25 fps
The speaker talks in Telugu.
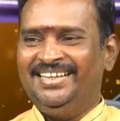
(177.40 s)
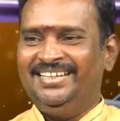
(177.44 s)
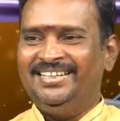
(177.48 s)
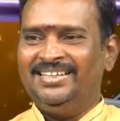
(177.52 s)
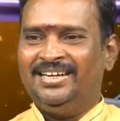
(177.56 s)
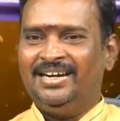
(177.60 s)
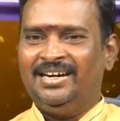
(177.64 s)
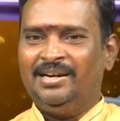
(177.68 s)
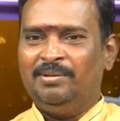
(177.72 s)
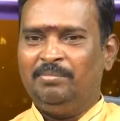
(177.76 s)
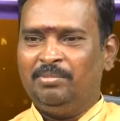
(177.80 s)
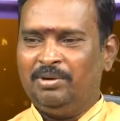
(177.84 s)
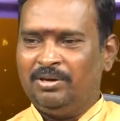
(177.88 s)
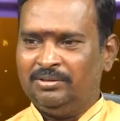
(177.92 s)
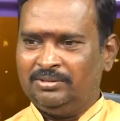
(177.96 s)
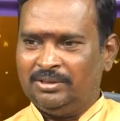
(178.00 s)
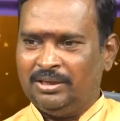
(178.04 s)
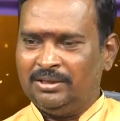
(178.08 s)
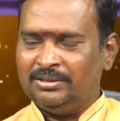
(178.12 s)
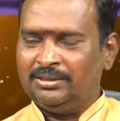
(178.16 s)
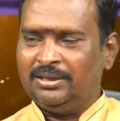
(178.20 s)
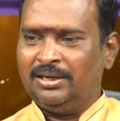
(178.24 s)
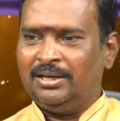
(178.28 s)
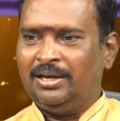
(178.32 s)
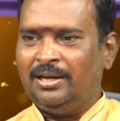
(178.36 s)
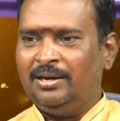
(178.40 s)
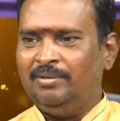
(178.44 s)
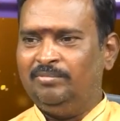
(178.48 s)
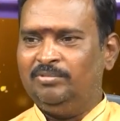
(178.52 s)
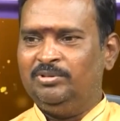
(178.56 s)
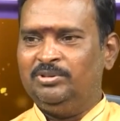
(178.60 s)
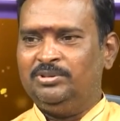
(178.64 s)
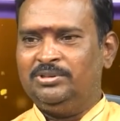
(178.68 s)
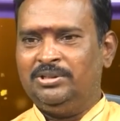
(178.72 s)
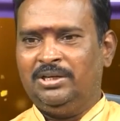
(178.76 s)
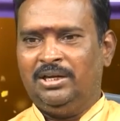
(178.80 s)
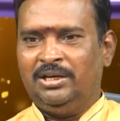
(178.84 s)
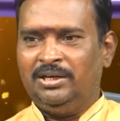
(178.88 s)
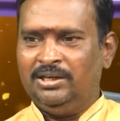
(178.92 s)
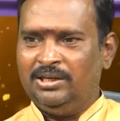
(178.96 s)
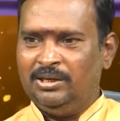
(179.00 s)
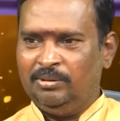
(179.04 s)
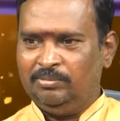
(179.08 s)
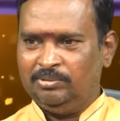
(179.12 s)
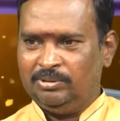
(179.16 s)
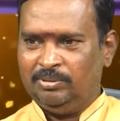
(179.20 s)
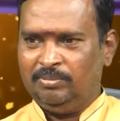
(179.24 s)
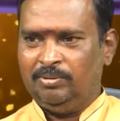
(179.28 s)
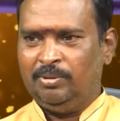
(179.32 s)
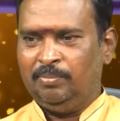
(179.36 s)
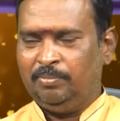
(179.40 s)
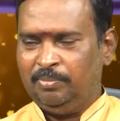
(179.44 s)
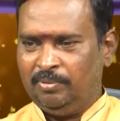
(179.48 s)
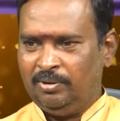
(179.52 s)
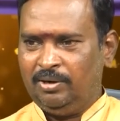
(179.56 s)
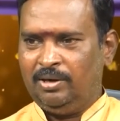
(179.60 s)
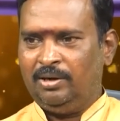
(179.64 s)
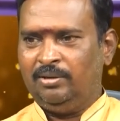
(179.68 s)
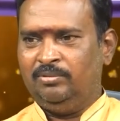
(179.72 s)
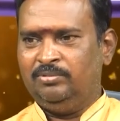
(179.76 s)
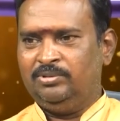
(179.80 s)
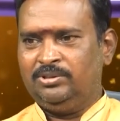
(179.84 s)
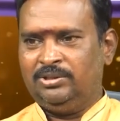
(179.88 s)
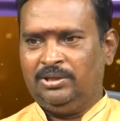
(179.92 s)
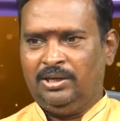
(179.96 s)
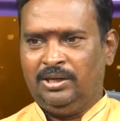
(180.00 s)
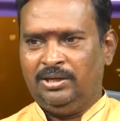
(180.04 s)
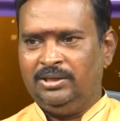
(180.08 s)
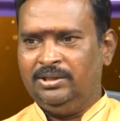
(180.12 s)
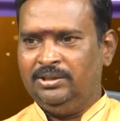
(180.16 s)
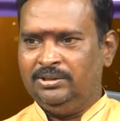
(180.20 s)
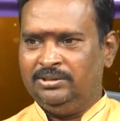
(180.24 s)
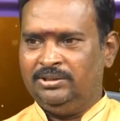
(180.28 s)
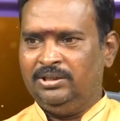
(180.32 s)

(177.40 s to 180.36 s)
ఎందుకంటే మన తాతల కాలం నుంచి కానీ లేకపోతే మన పురాణాల నుంచి కానీ